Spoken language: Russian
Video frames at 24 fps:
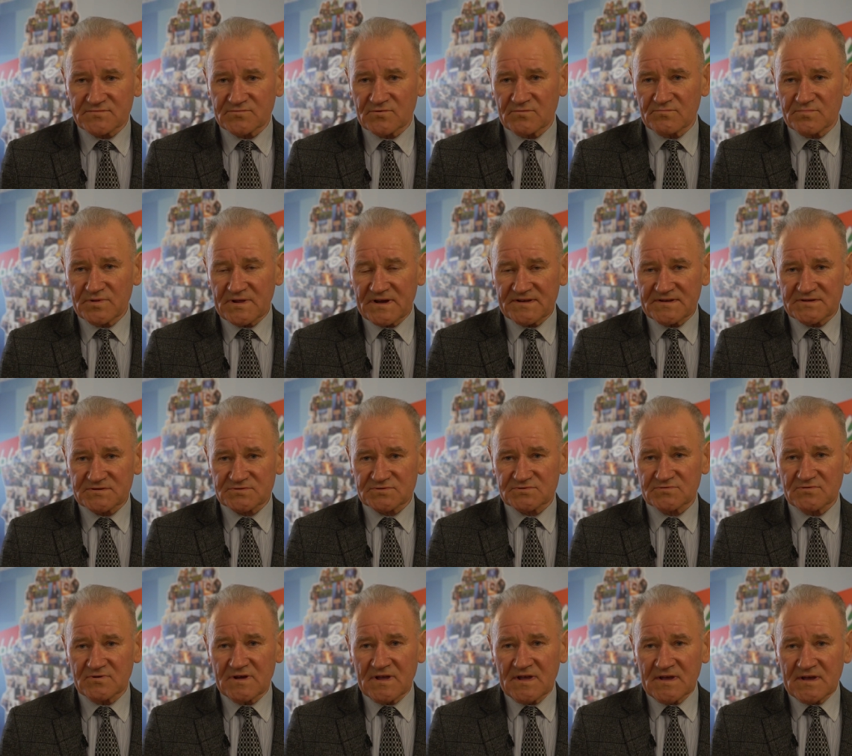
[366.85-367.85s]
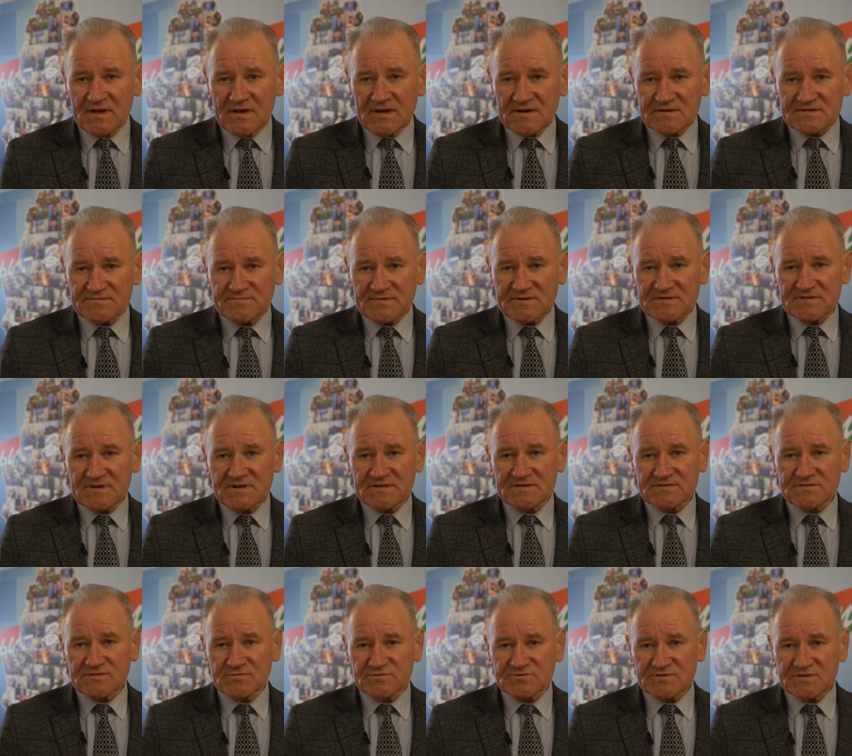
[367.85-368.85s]
В том плане, что
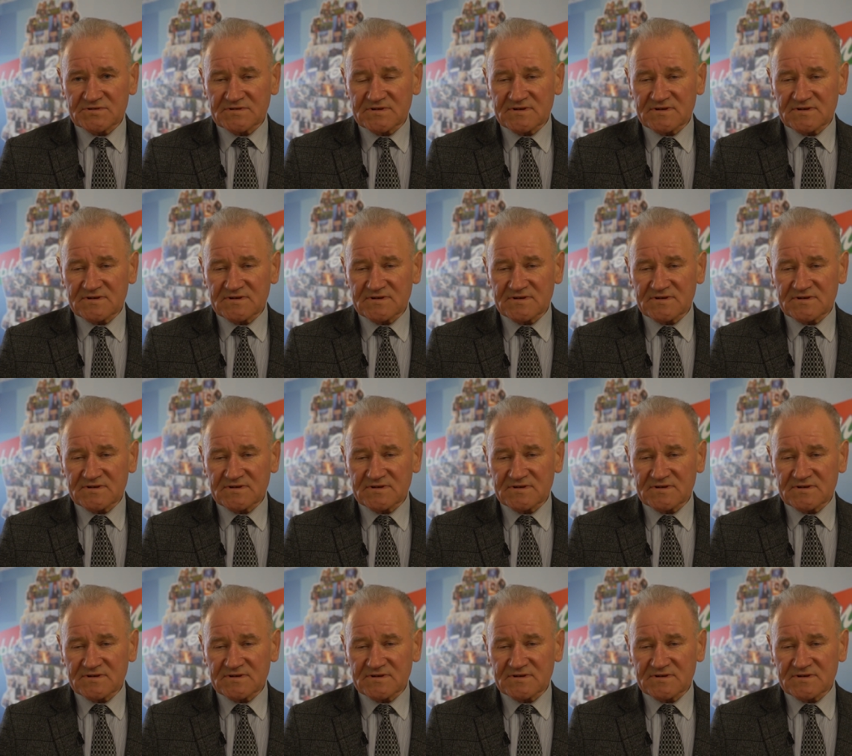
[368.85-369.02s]
смертельный случай.